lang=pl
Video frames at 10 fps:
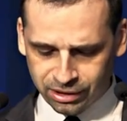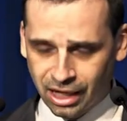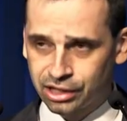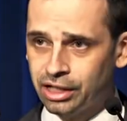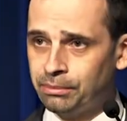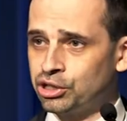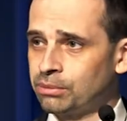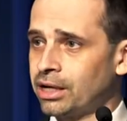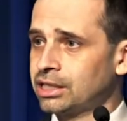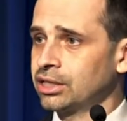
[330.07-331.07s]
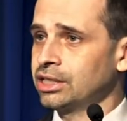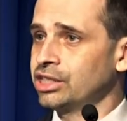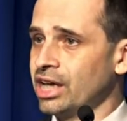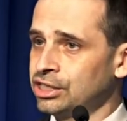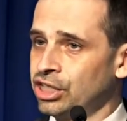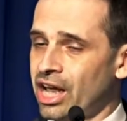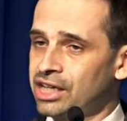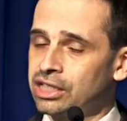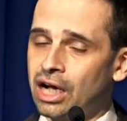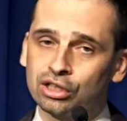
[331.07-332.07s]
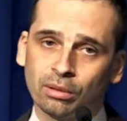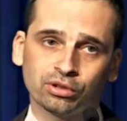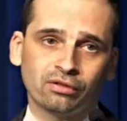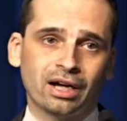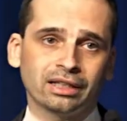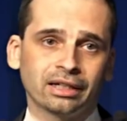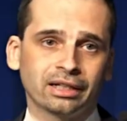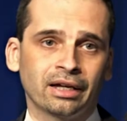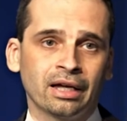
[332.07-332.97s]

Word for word: na dzie przypadki dzie dzieci adoptowanych,